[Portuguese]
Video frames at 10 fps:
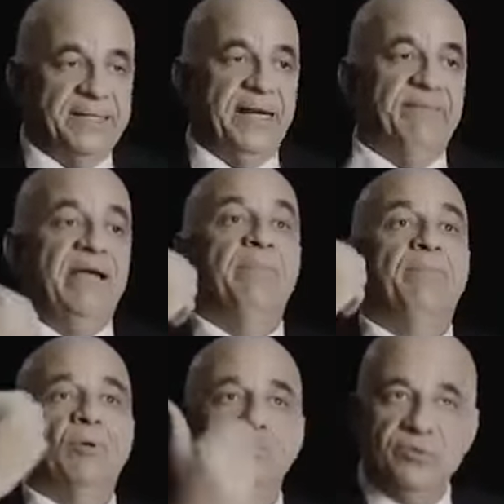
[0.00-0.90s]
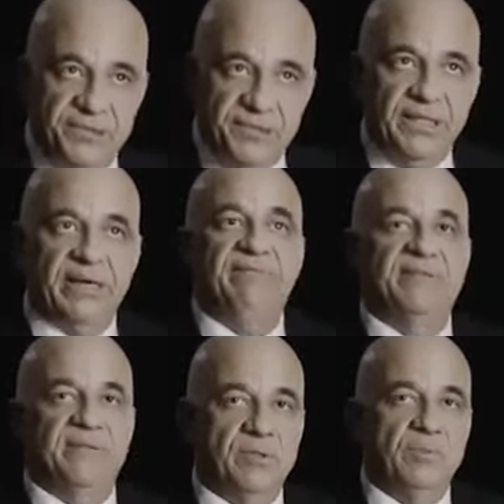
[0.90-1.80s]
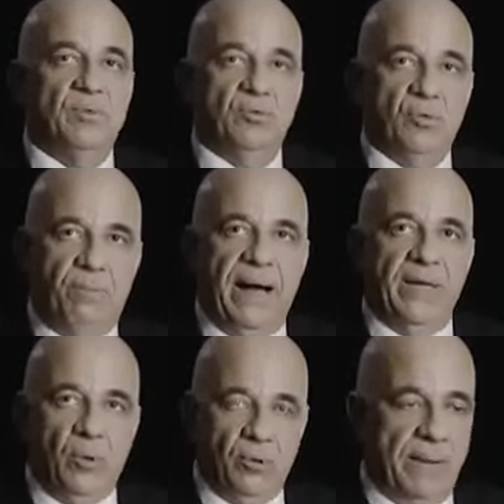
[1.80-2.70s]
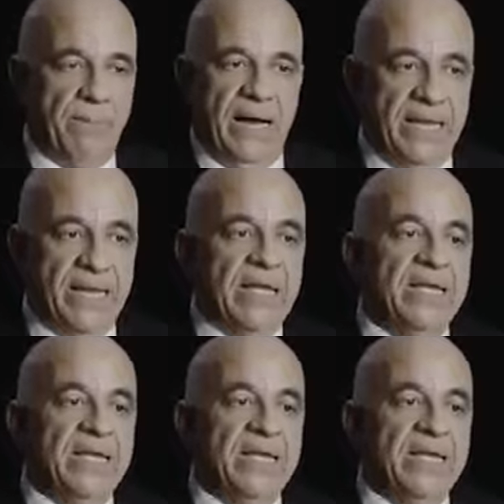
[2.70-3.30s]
E ela vai reproduzir a visão de mundo do pai ou da mãe.